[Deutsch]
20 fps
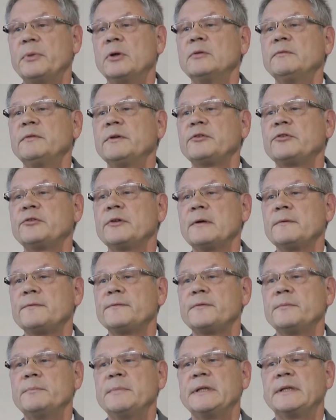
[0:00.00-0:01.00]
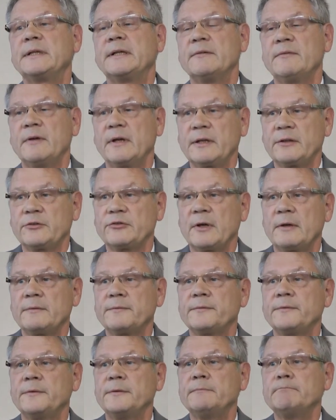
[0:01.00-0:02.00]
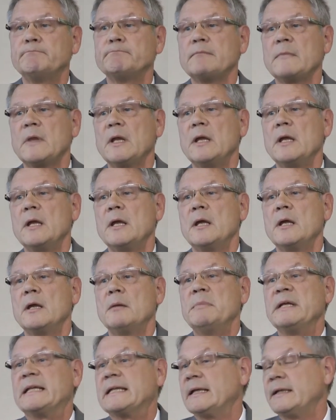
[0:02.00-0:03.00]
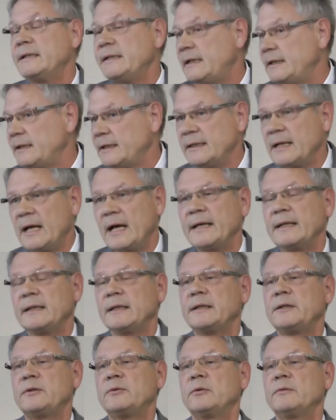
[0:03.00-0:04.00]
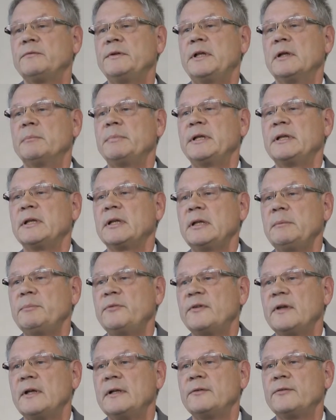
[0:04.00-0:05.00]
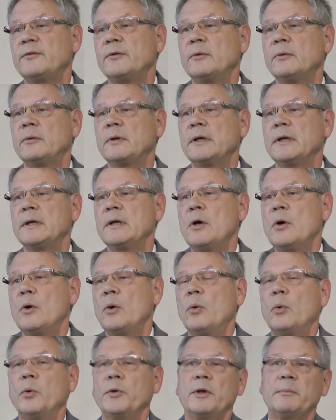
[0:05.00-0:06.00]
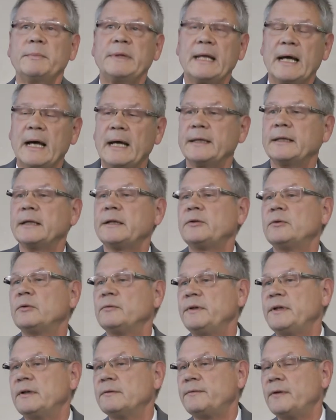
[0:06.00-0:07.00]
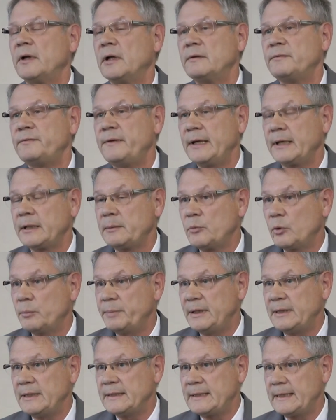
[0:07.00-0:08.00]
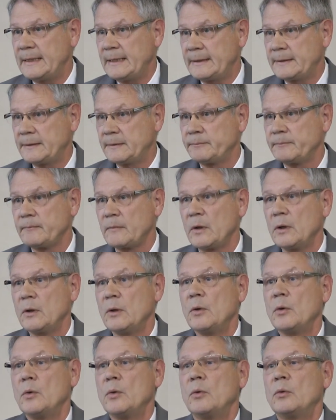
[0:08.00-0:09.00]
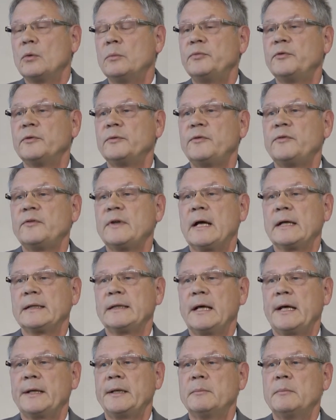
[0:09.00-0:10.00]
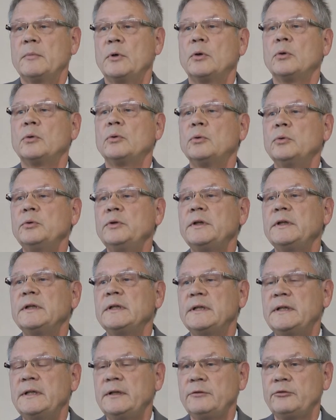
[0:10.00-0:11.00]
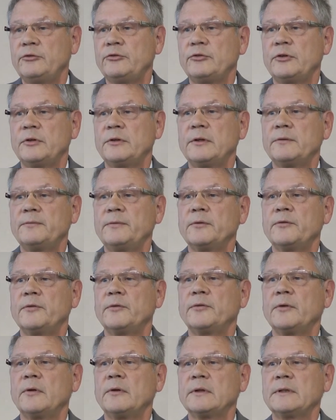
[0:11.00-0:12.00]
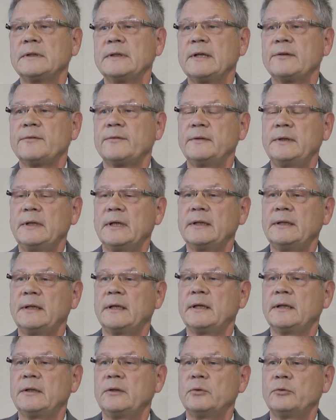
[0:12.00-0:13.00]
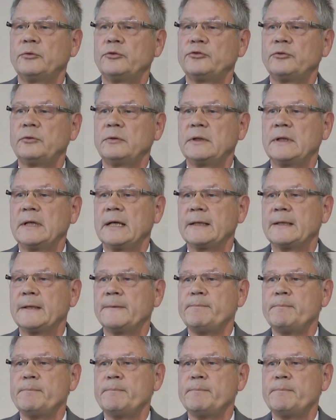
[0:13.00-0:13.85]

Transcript: Bauwirtschaft, mit Gewerkschaften, mit kirchlichen Einrichtungen wie der Betriebsseelsorge oder mit der Einrichtung wie der fairen Mobilität, um sozusagen einem runden Tisch dafür zu sorgen, dass wir hier in der Region Stuttgart